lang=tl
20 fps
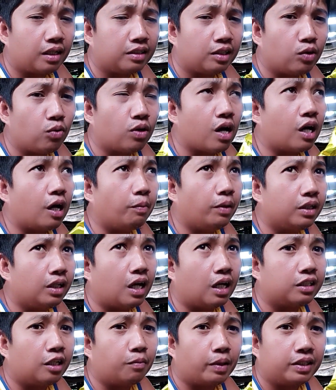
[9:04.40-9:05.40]
Kasi kung gagamitin
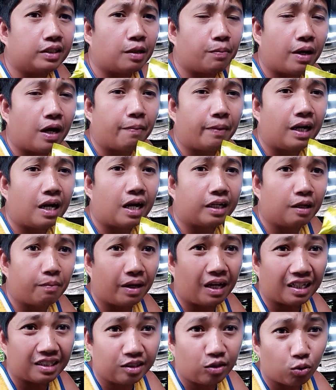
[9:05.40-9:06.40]
natin pati sa mga malalaki,
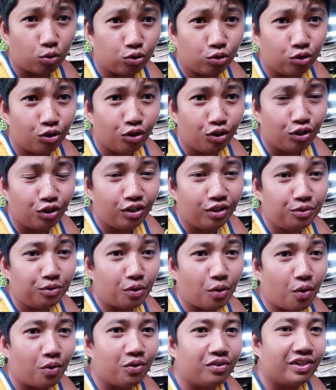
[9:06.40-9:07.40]
magastos.
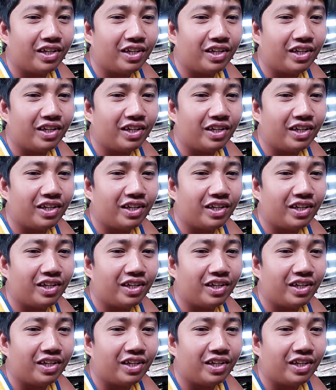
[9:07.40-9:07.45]
No?